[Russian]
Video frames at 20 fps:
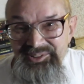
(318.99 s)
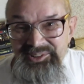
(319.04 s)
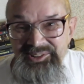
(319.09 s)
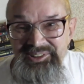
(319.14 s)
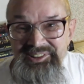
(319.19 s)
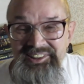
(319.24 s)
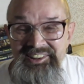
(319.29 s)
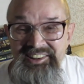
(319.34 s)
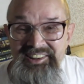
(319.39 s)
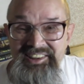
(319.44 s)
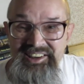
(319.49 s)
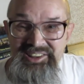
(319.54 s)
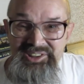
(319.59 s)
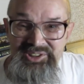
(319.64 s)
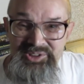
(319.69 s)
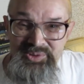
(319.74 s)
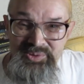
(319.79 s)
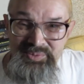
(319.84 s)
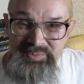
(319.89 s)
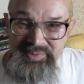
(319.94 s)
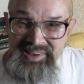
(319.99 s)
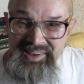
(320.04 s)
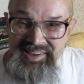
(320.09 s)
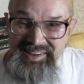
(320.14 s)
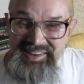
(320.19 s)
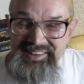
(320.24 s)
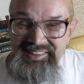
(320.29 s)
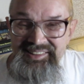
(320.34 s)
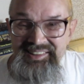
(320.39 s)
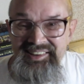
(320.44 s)
кто-то играть не
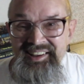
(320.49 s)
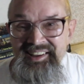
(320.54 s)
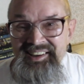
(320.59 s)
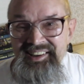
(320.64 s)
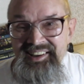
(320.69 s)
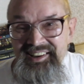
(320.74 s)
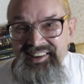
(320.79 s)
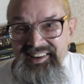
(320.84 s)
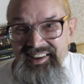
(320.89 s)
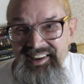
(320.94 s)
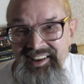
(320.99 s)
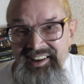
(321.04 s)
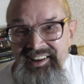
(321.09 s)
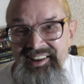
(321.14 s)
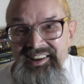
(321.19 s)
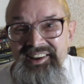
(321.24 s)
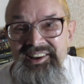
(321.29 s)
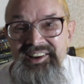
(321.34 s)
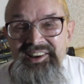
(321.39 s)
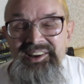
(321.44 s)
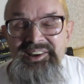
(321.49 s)
умеет, ля-ля-ля.